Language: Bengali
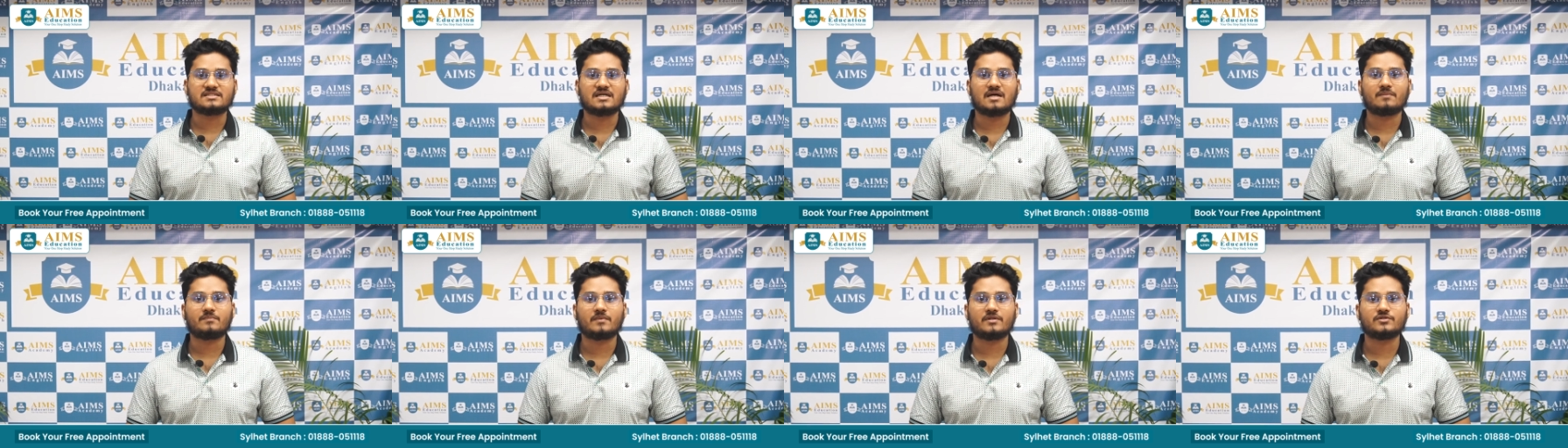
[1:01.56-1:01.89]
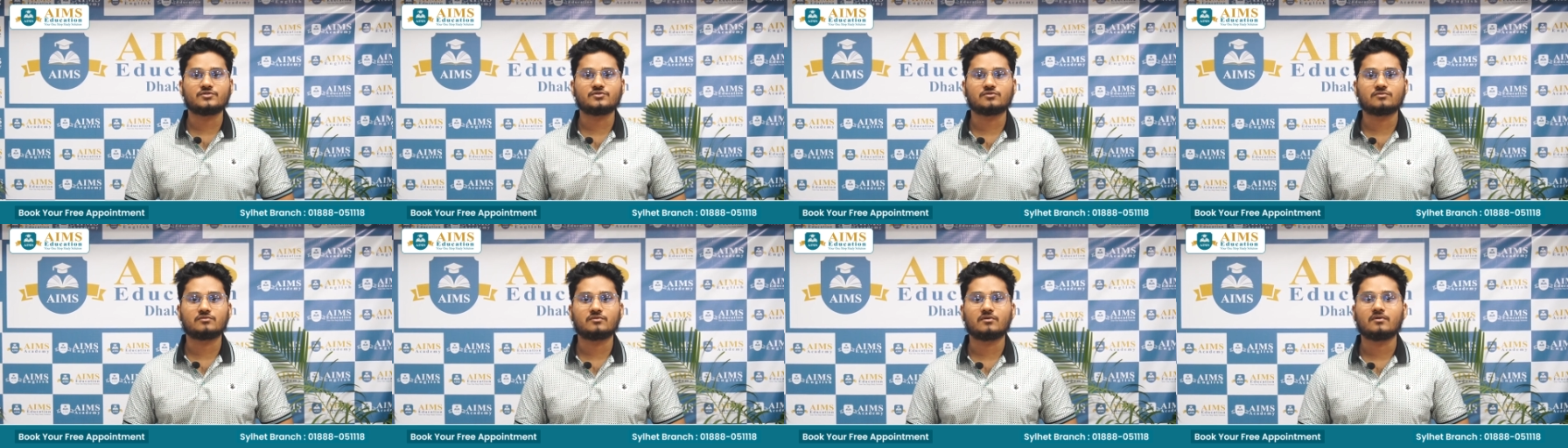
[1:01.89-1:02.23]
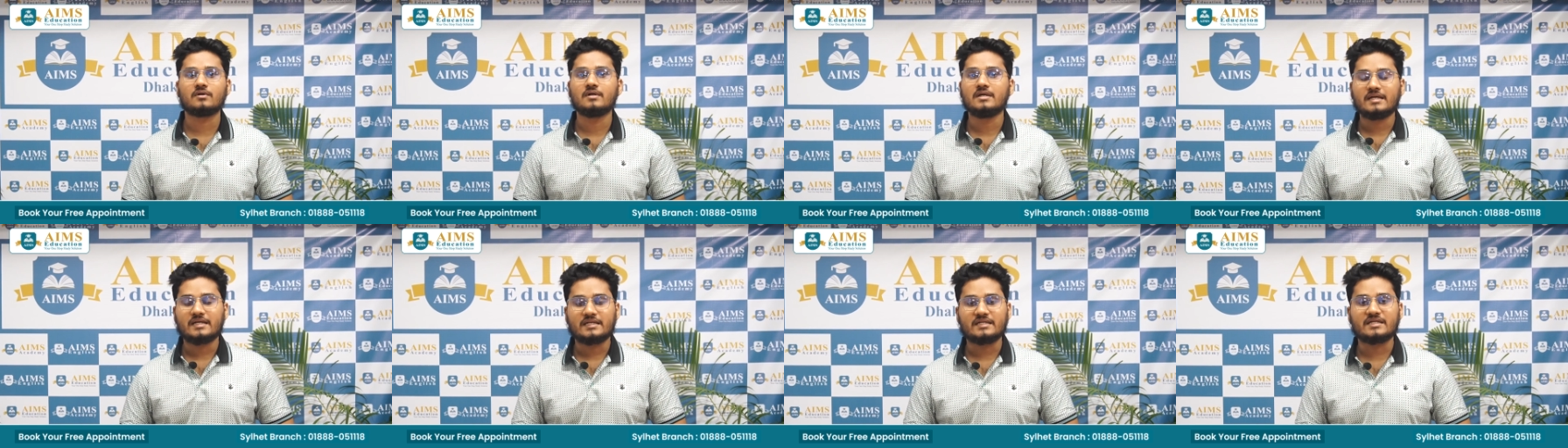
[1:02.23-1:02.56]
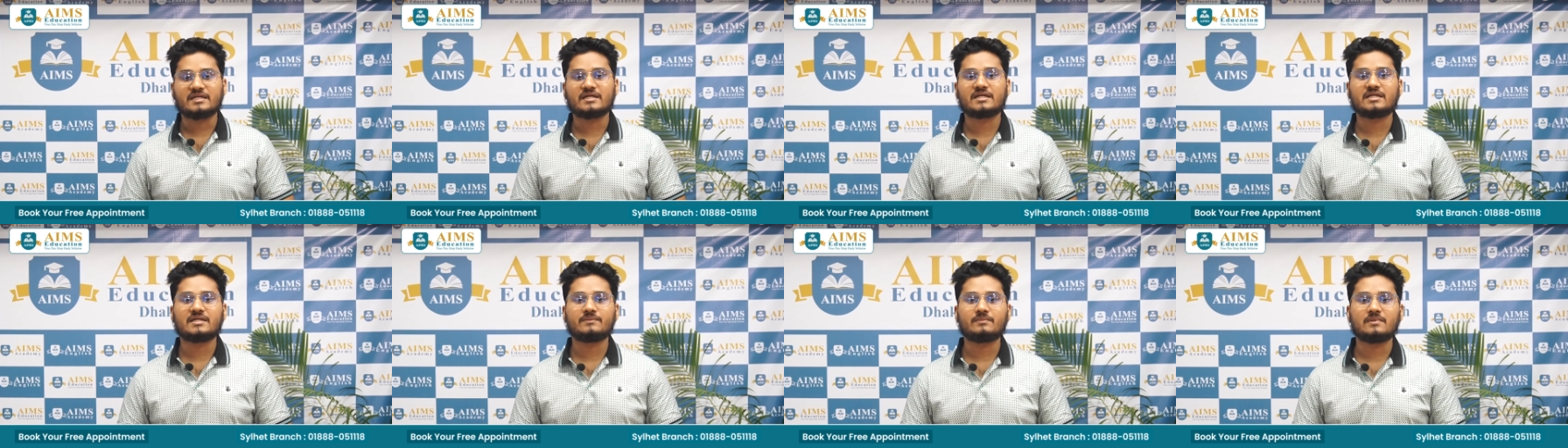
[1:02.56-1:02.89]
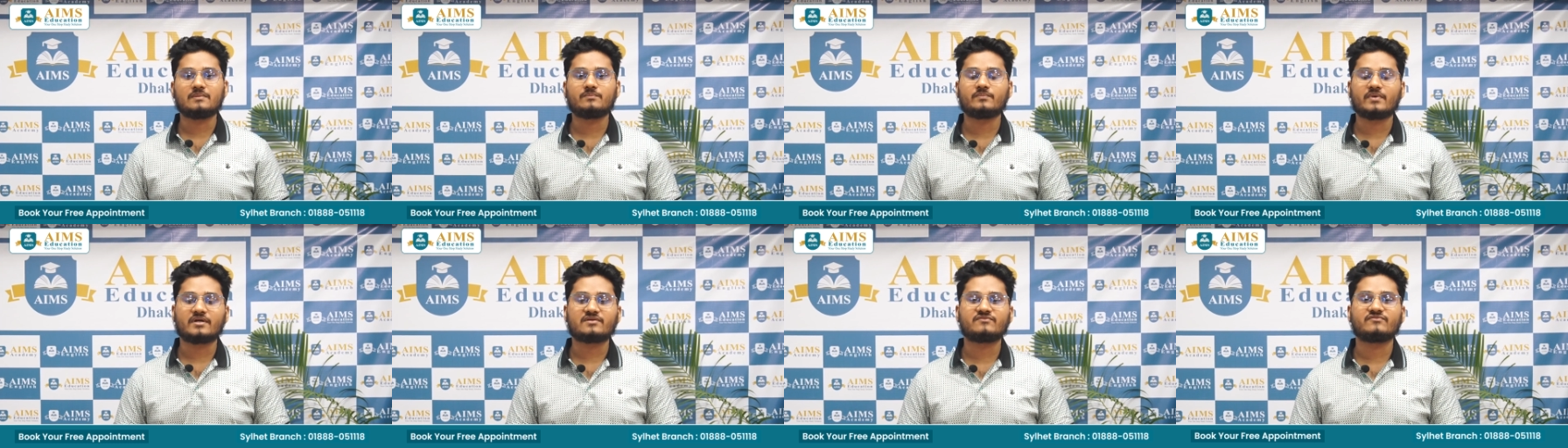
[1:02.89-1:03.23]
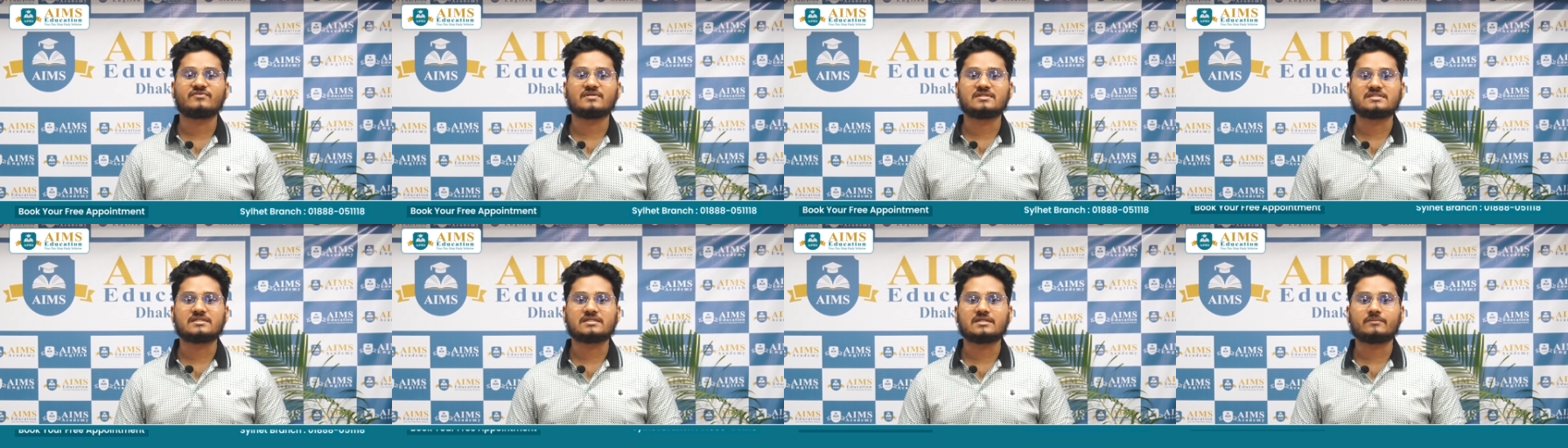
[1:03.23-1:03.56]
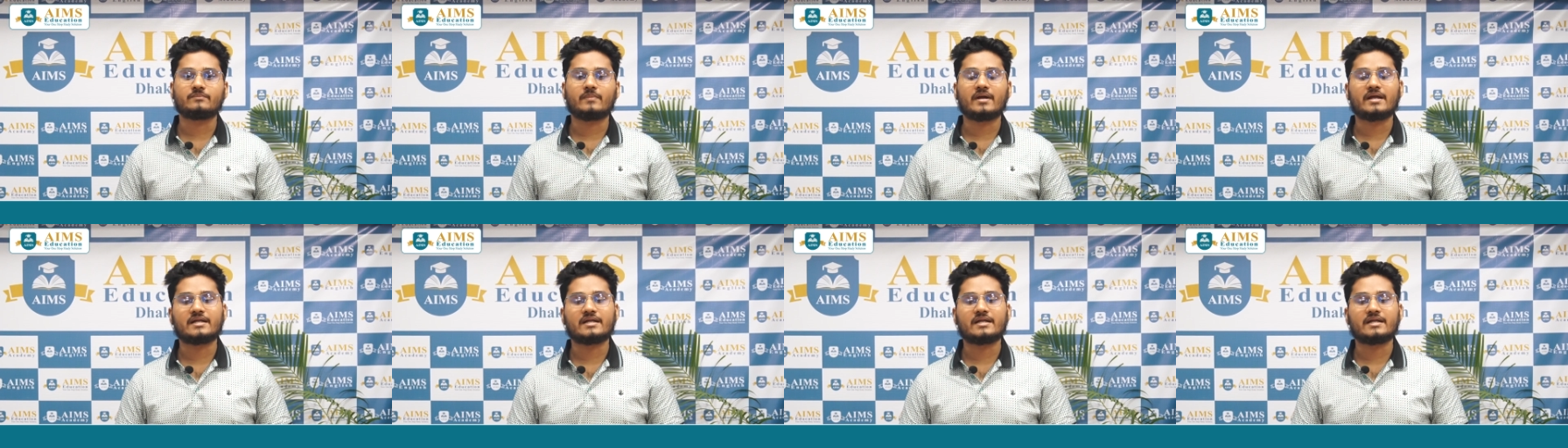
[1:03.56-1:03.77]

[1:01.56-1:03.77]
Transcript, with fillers: যেটা আপনার জন্য নেগেটিভ ইম্প্যাক্ট ফেলছে